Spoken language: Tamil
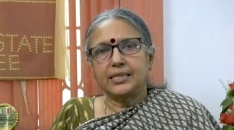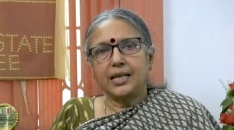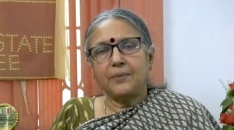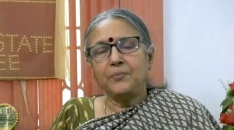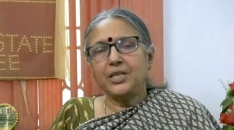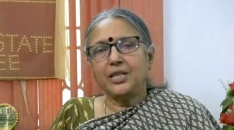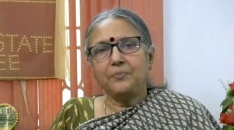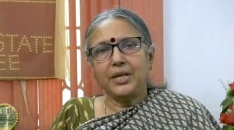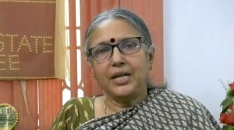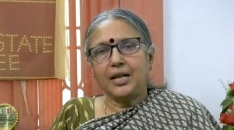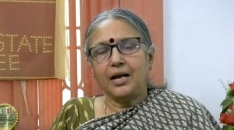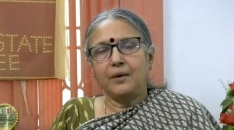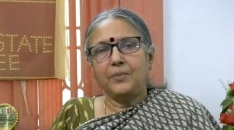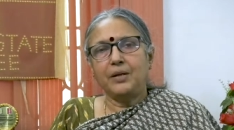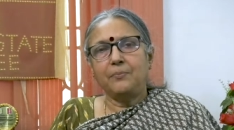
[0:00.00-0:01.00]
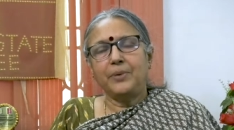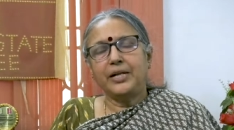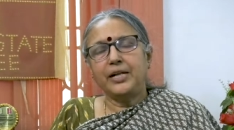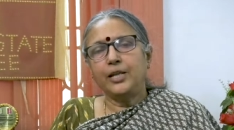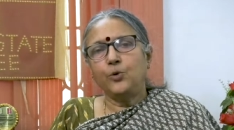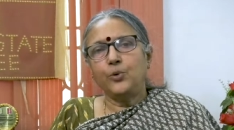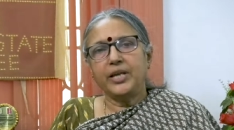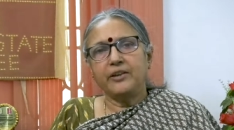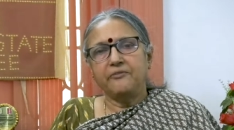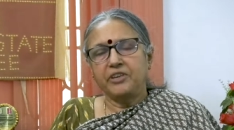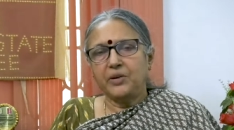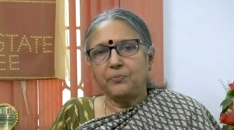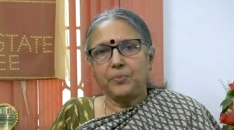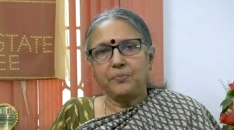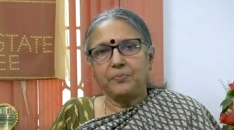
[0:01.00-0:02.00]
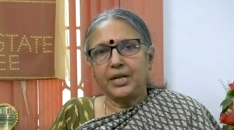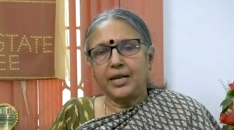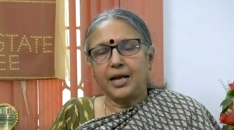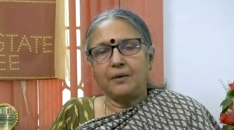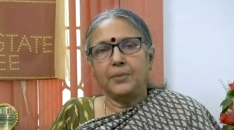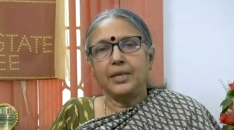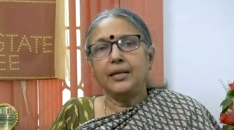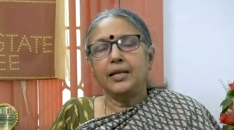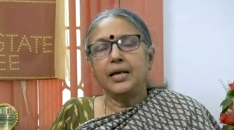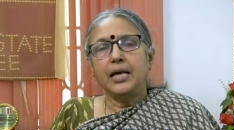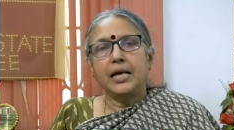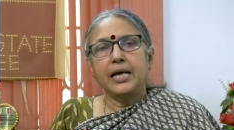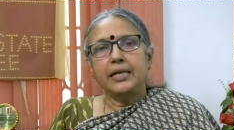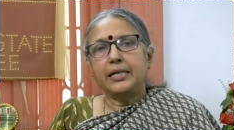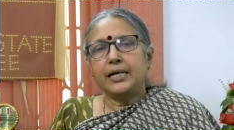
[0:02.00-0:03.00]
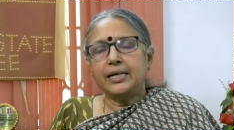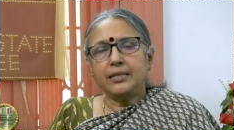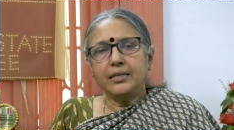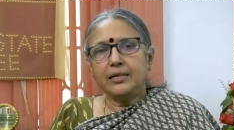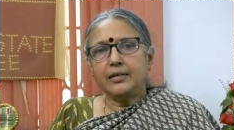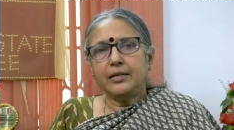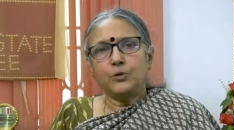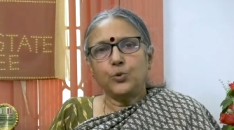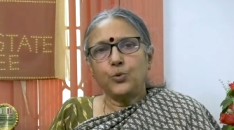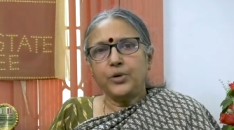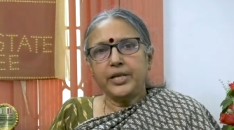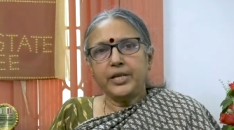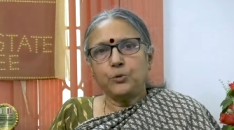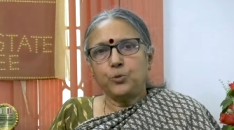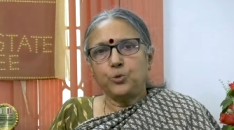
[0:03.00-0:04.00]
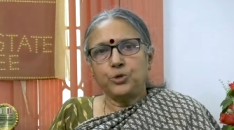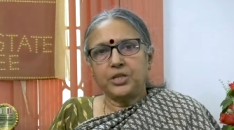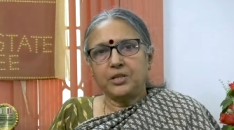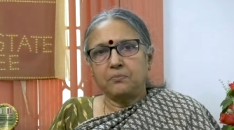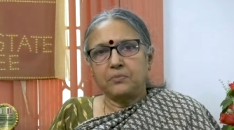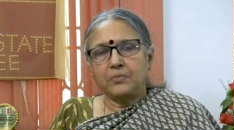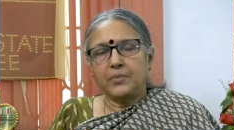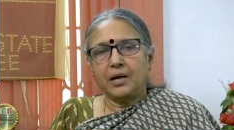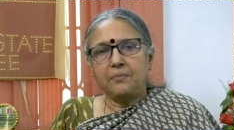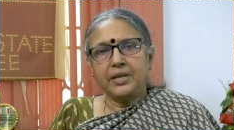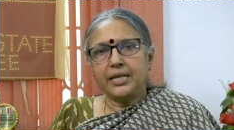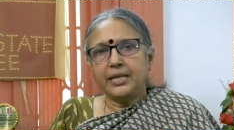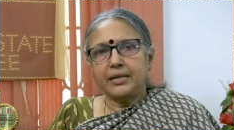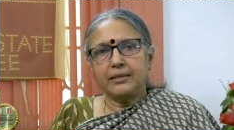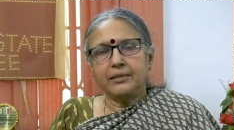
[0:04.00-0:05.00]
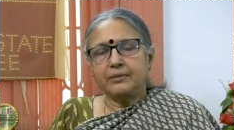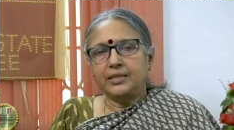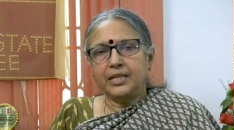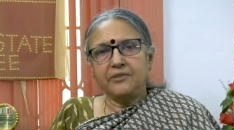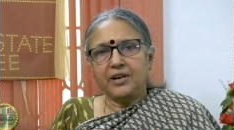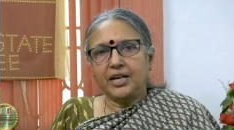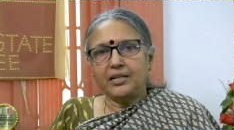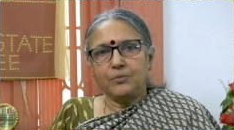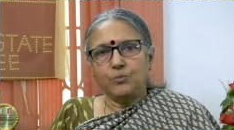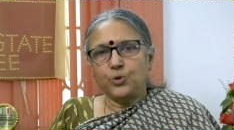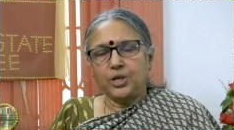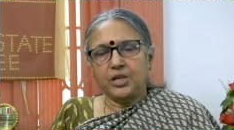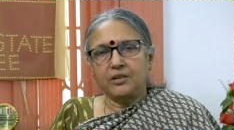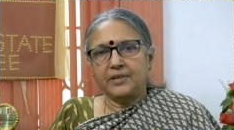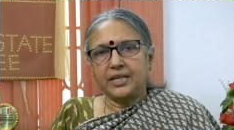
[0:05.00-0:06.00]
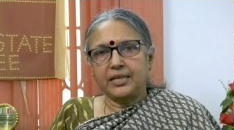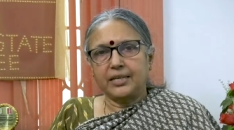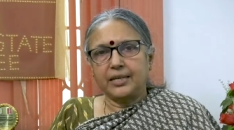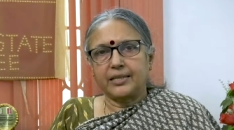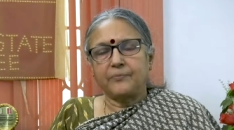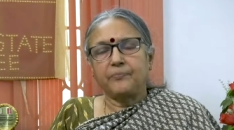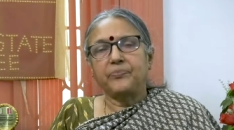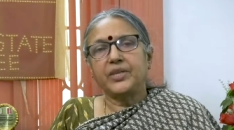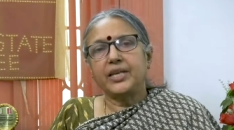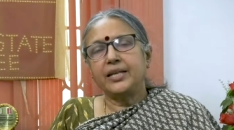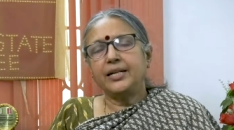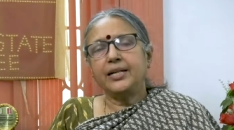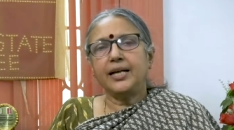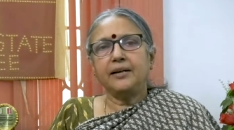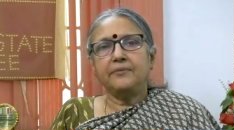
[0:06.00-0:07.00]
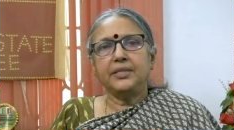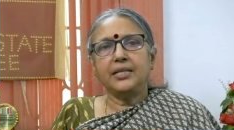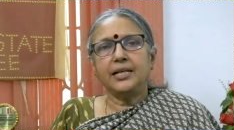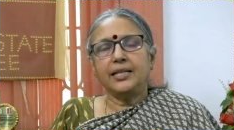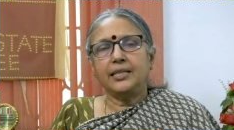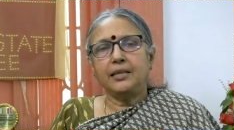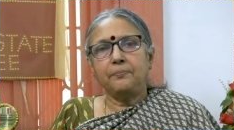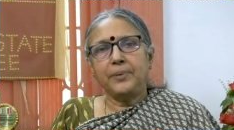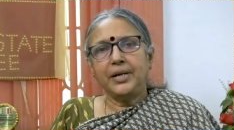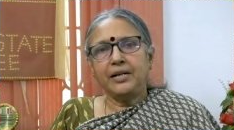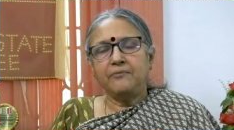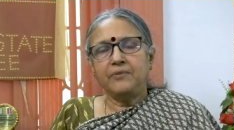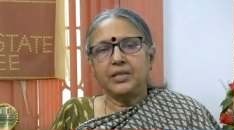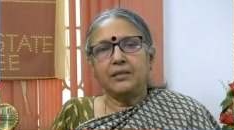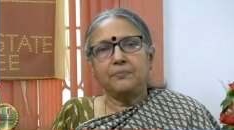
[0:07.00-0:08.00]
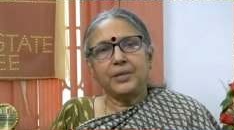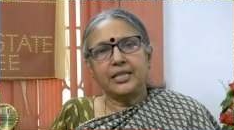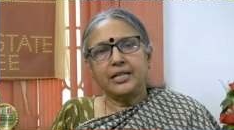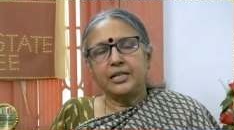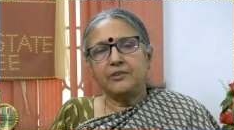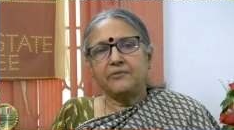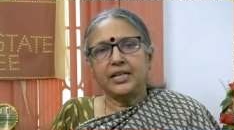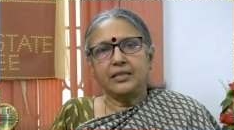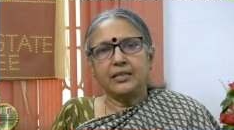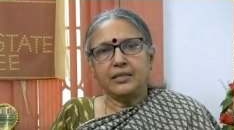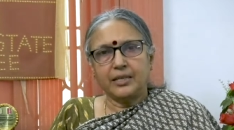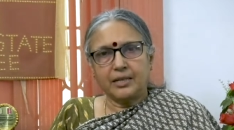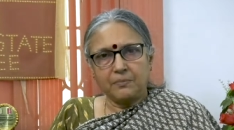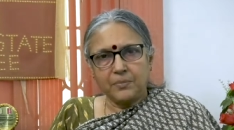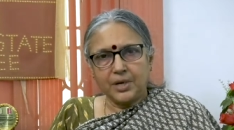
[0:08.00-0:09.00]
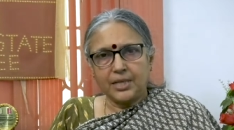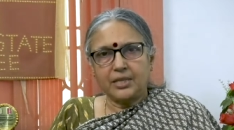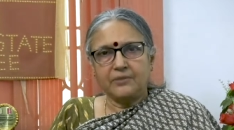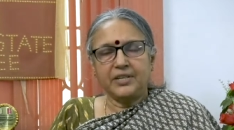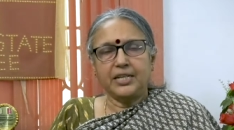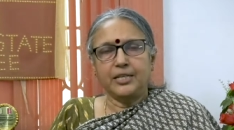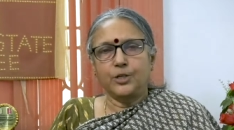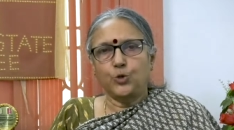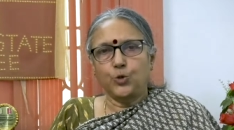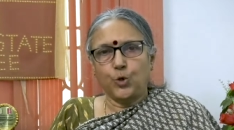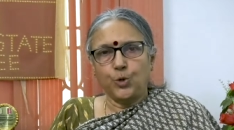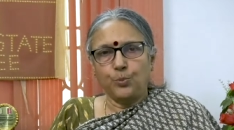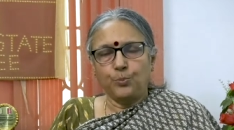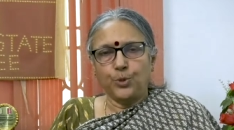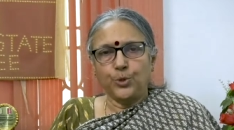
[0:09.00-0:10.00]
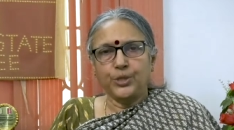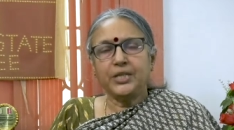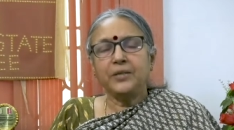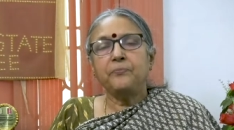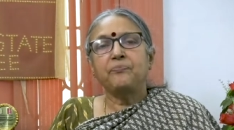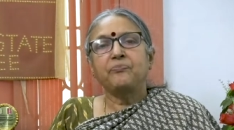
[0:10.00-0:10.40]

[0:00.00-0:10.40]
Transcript: சம்மதம் இல்லாமல் பெண்ணினுடைய விருப்பம் இல்லாமல் நடந்திருக்கக்கூடிய குற்றம் அப்படிங்கிறது தெளிவாக முன்னுக்கு வருகிறது இரண்டாவது அந்த பெண் வந்து பதினெட்டு வயது நிரம்பாதவர் என்று சொல்லும் போது